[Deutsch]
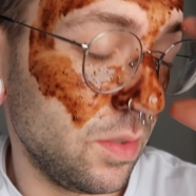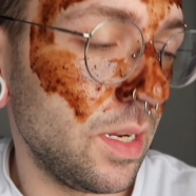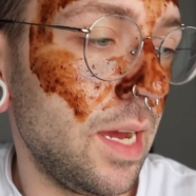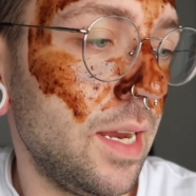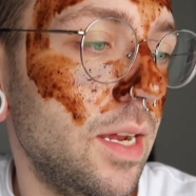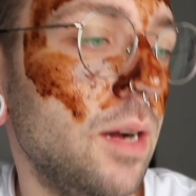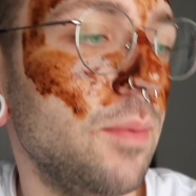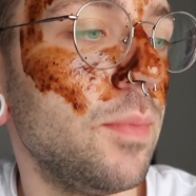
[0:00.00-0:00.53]
und
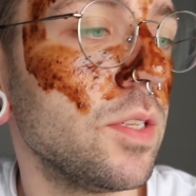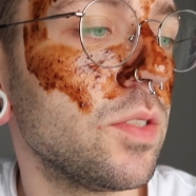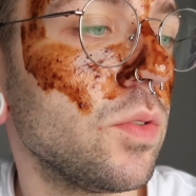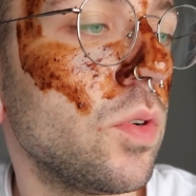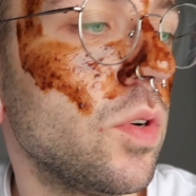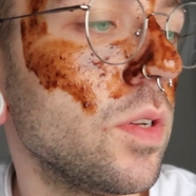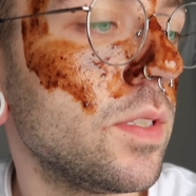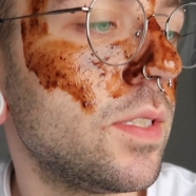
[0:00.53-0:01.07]
einer hat mal so
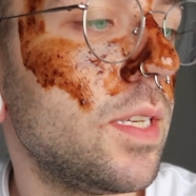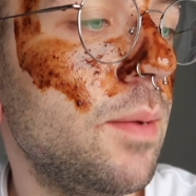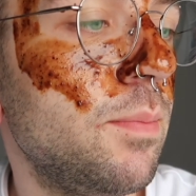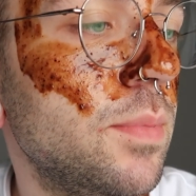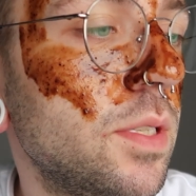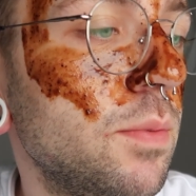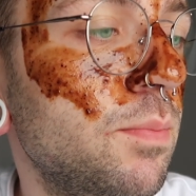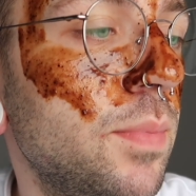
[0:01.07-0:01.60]
ein
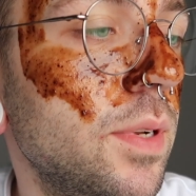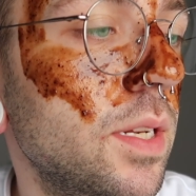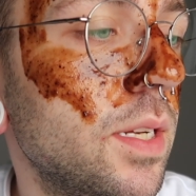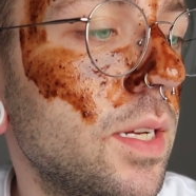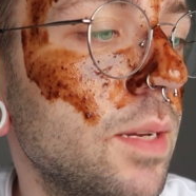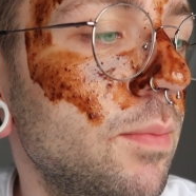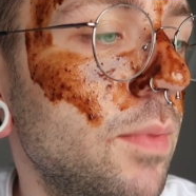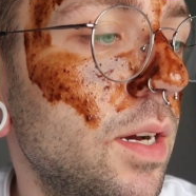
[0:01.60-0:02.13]

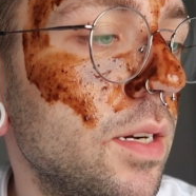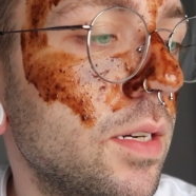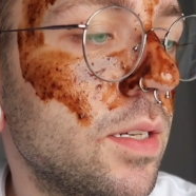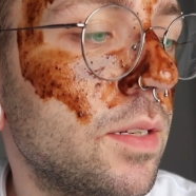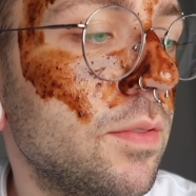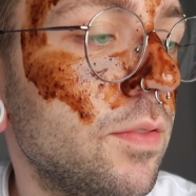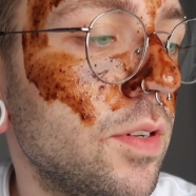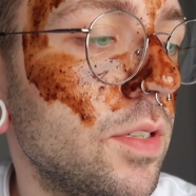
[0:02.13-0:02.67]
Konzeptbild gemacht
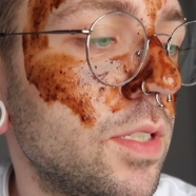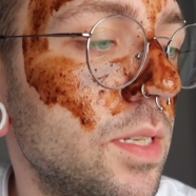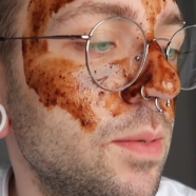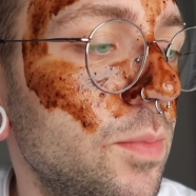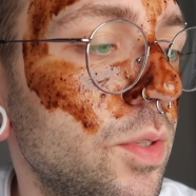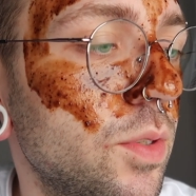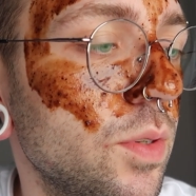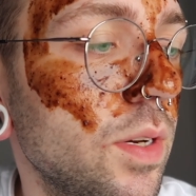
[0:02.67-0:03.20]
von
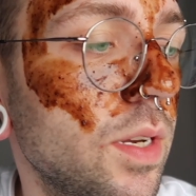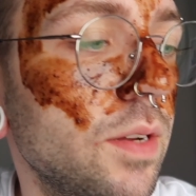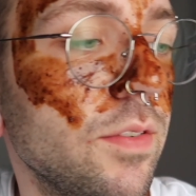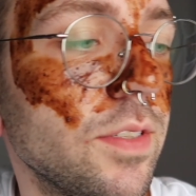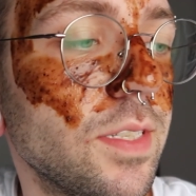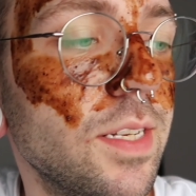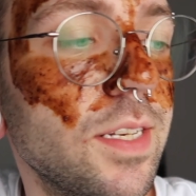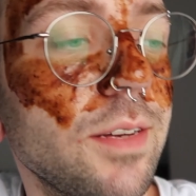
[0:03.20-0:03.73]
Timmy Turner,
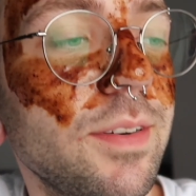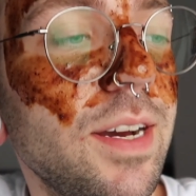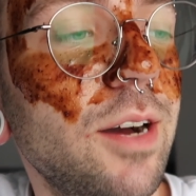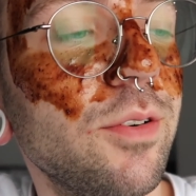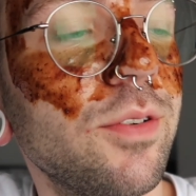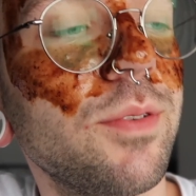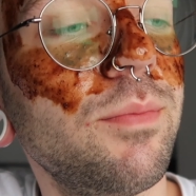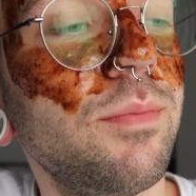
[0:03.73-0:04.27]
was halt aber
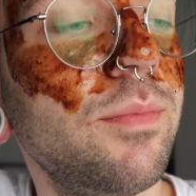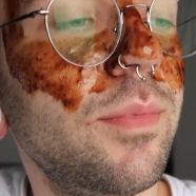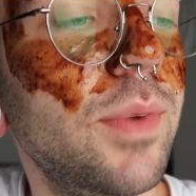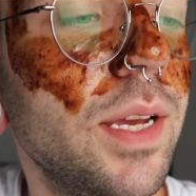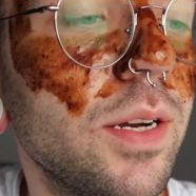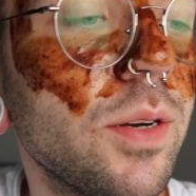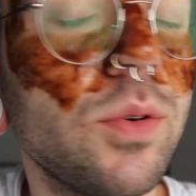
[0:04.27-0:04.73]
auch mega